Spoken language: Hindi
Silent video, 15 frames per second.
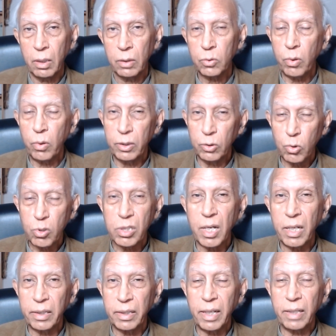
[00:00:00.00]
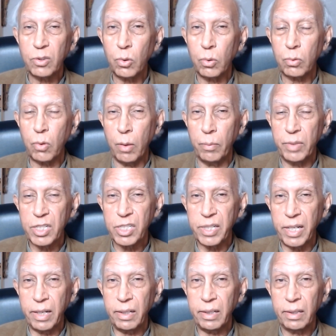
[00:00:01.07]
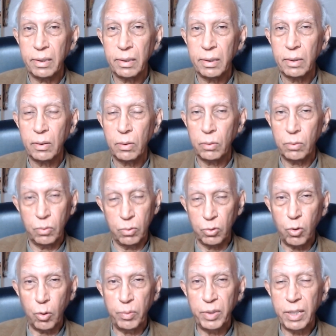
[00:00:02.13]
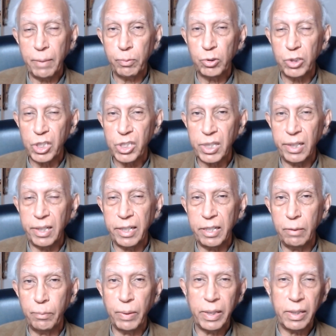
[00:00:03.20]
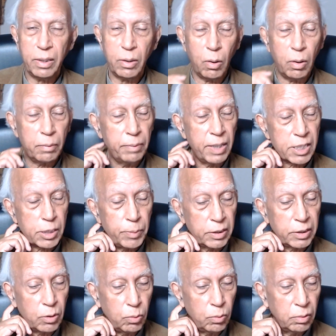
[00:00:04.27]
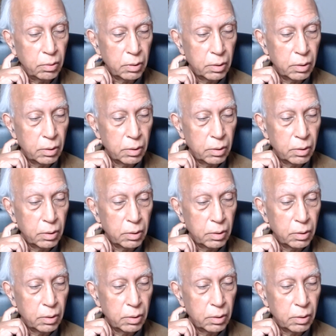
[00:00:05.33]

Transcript: तो हिंदुस्तान के जो कॉम्युनिस्ट हैं उनको भी ये पोजीशन लेनी पड़ी और मैं समझता हूँ